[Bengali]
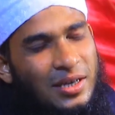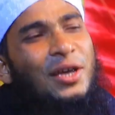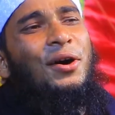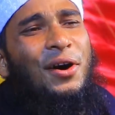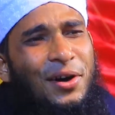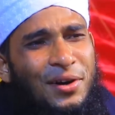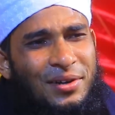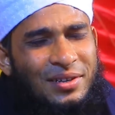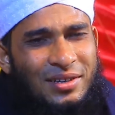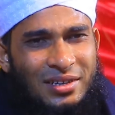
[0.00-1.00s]
কেন
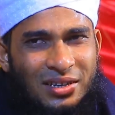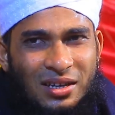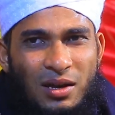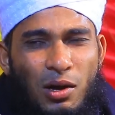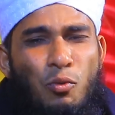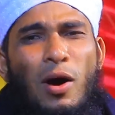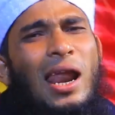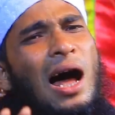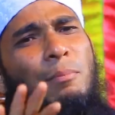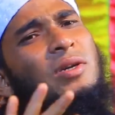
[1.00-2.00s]

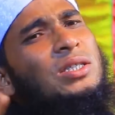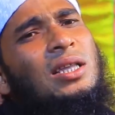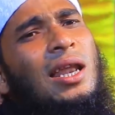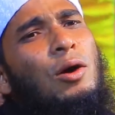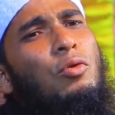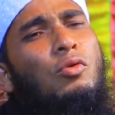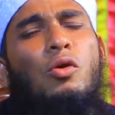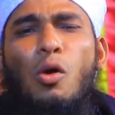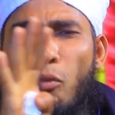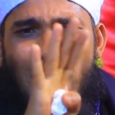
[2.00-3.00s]
ওয়ালা মিসলালাহু
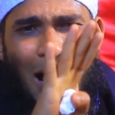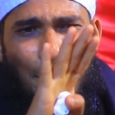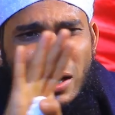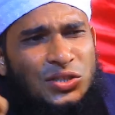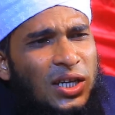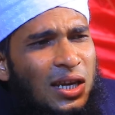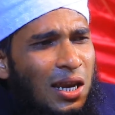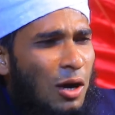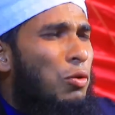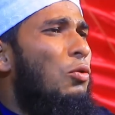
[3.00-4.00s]
ওয়ালা
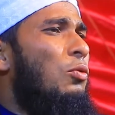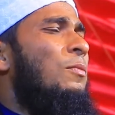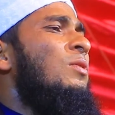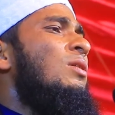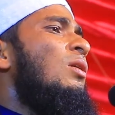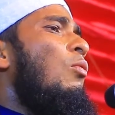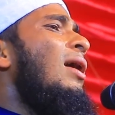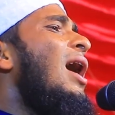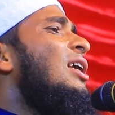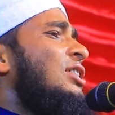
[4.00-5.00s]
মাসিলালাহু
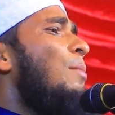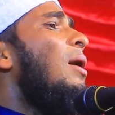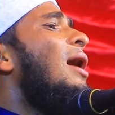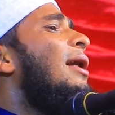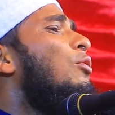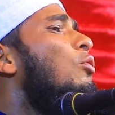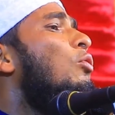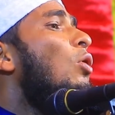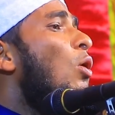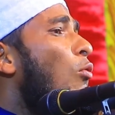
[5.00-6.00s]
ওয়ালা শিবহালাহু
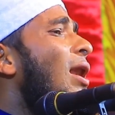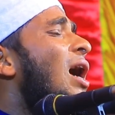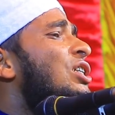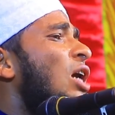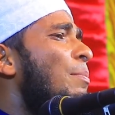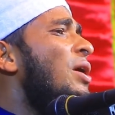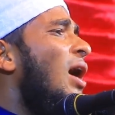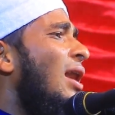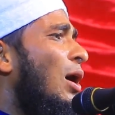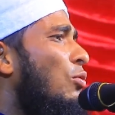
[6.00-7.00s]
ওয়ালা
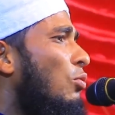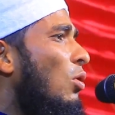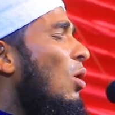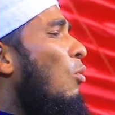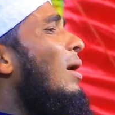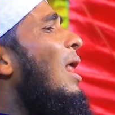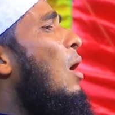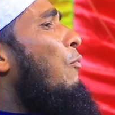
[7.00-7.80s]
সাবিহালাহু ওয়ালা